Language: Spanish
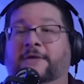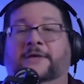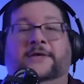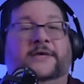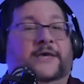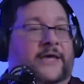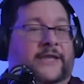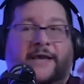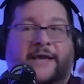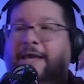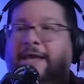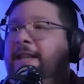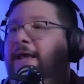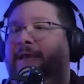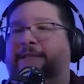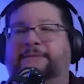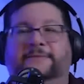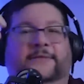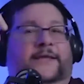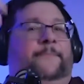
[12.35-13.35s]
y quería que la
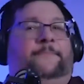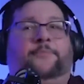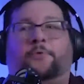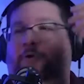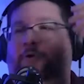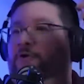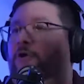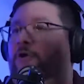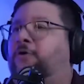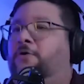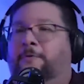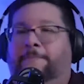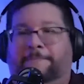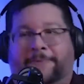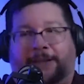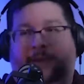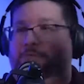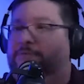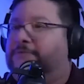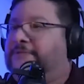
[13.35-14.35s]
gente del público
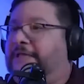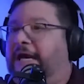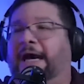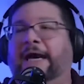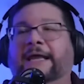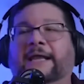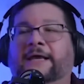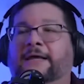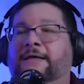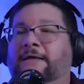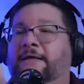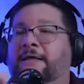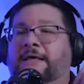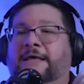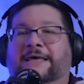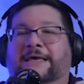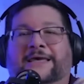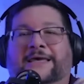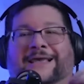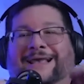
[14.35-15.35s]
preguntara
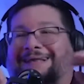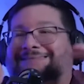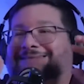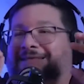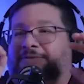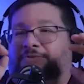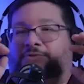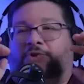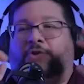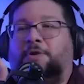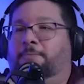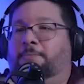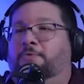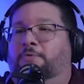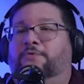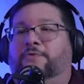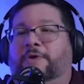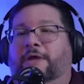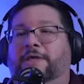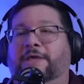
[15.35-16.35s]
y casi todo el
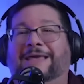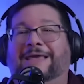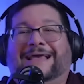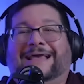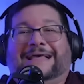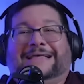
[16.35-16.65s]
mundo allí.